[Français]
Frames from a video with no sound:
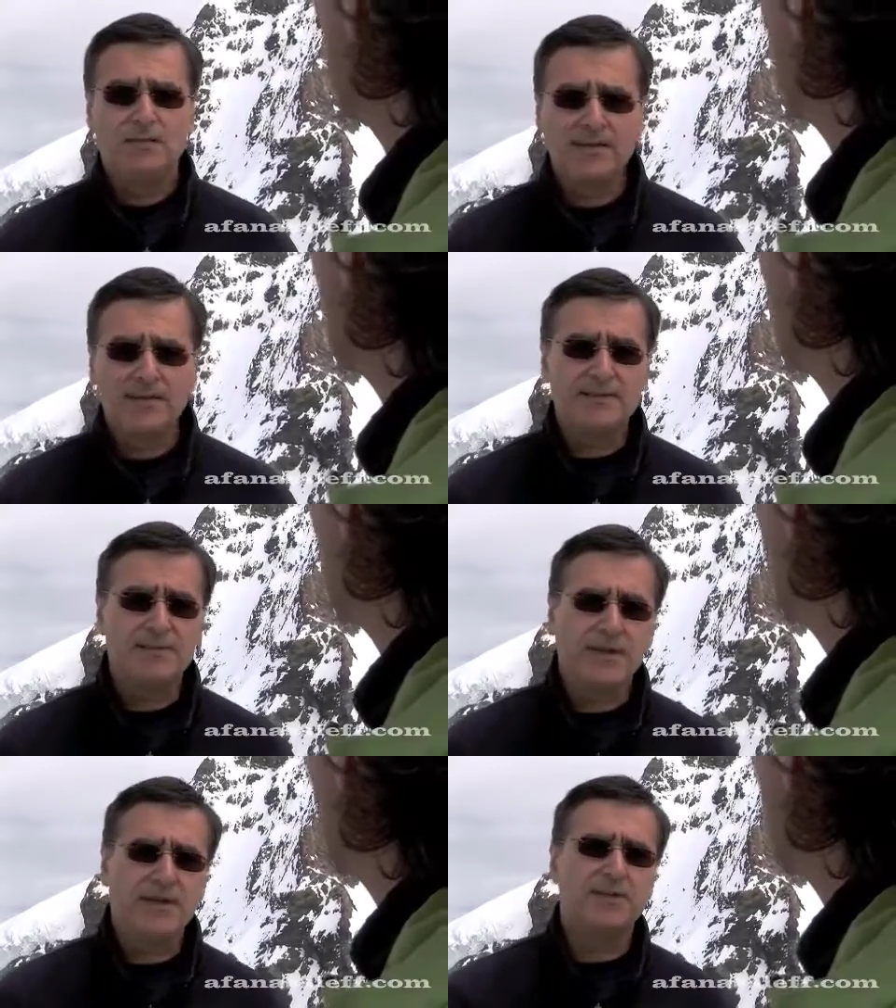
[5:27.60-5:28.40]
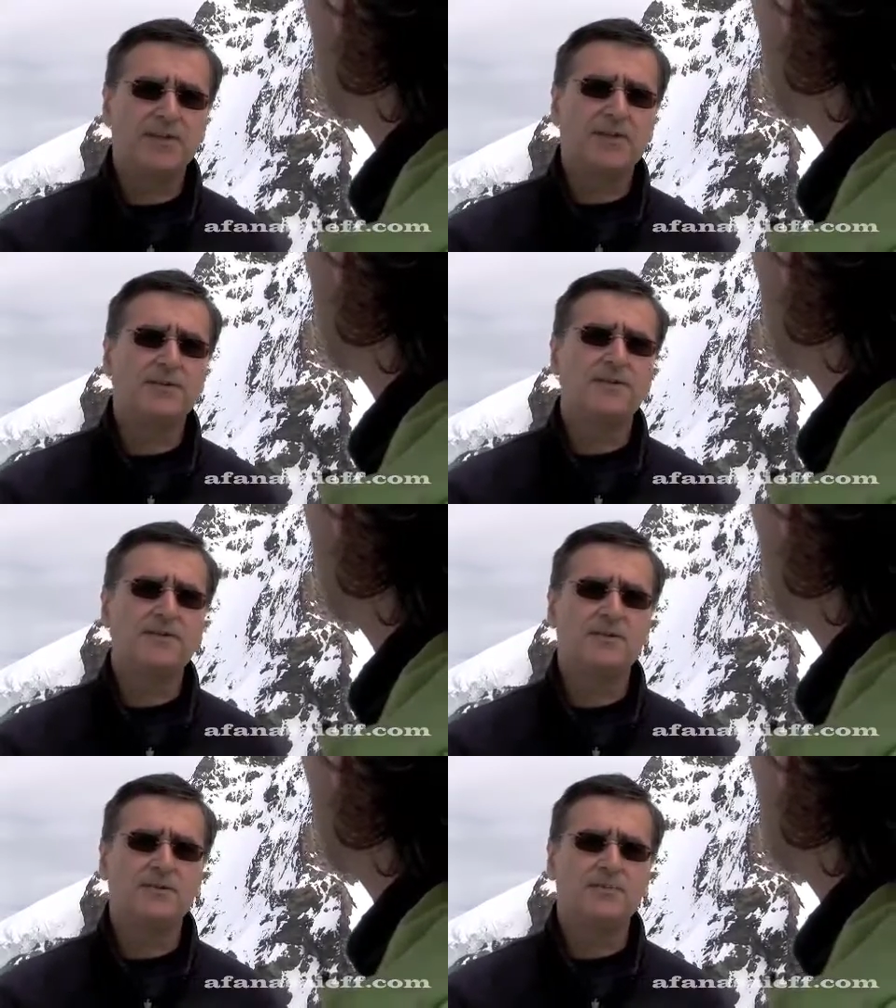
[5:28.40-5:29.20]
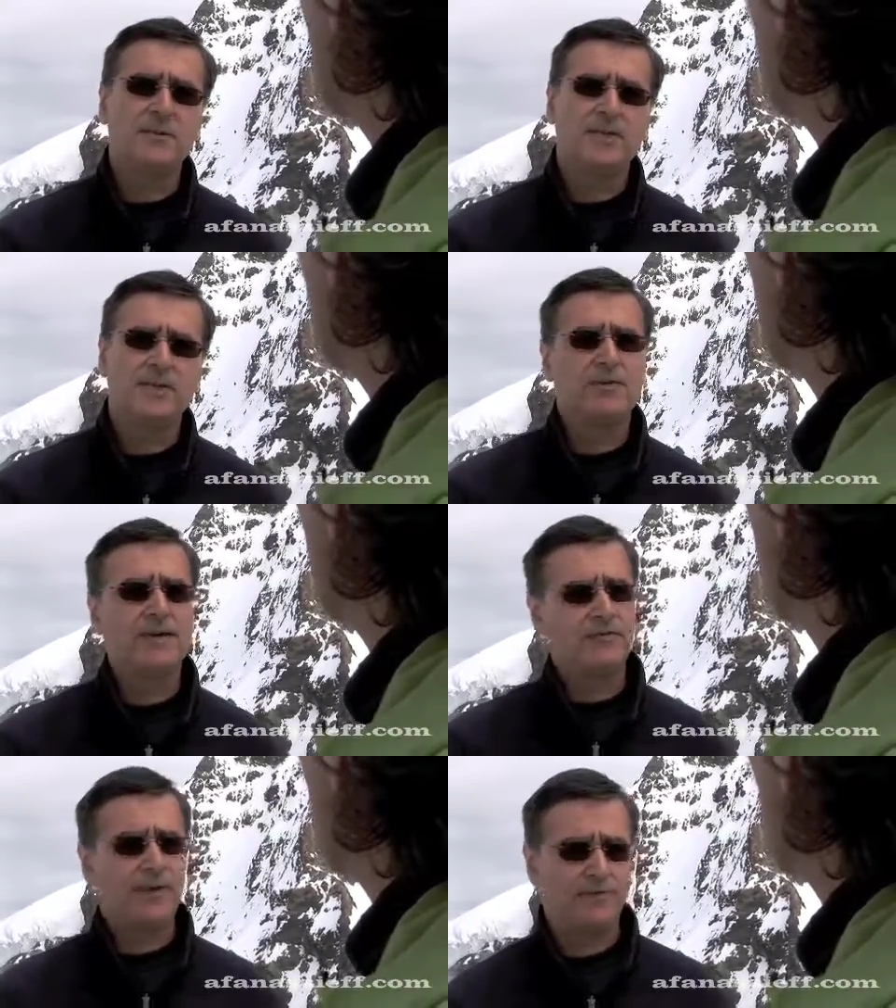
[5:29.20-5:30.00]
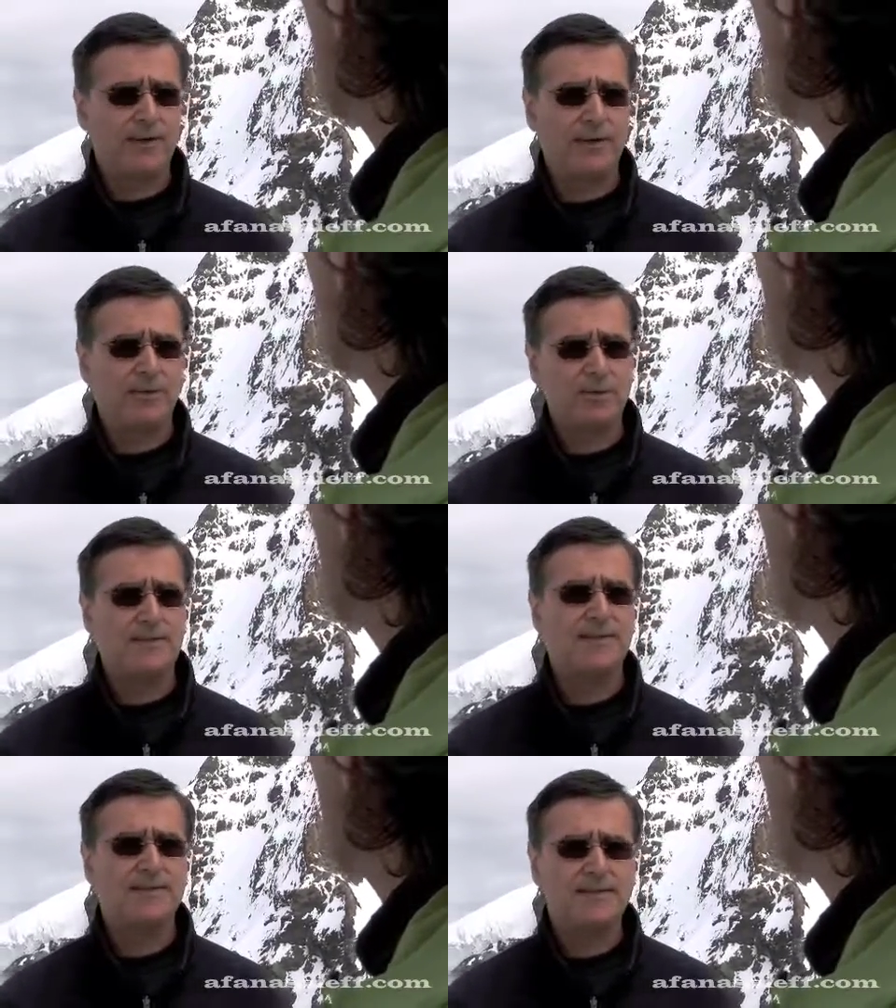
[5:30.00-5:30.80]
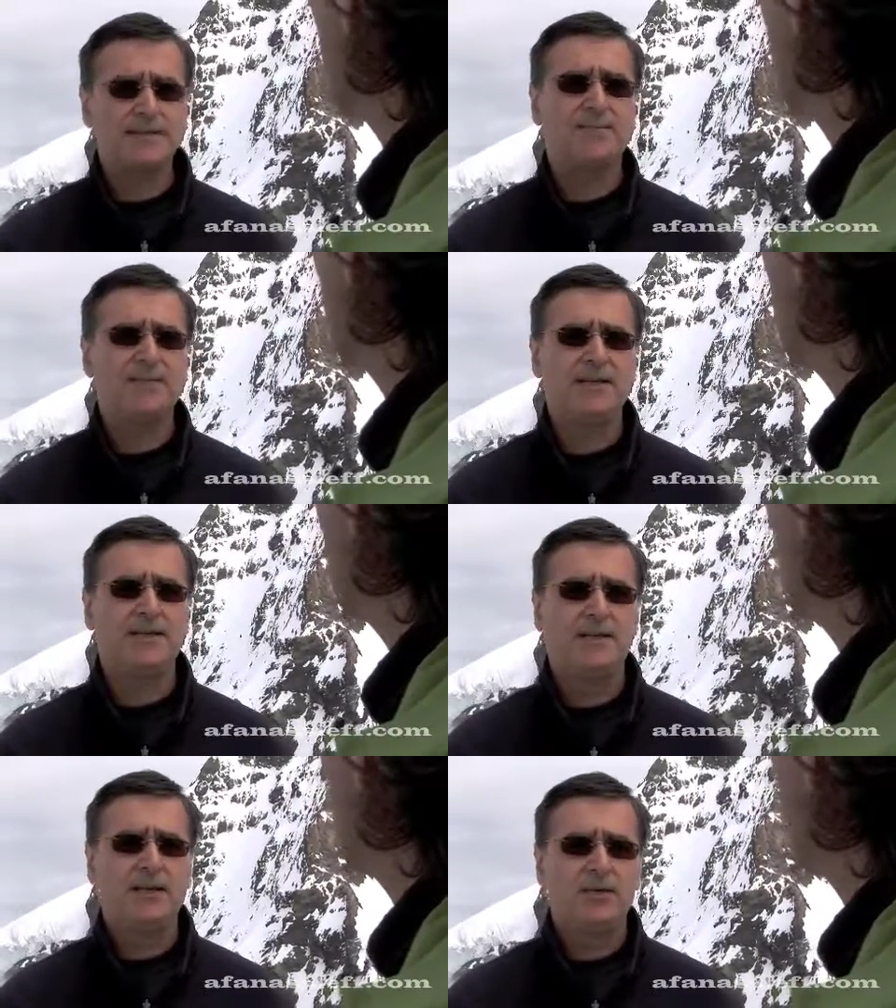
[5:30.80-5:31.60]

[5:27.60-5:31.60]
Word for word: Mais dans cette période de transition, il va falloir aussi s'adapter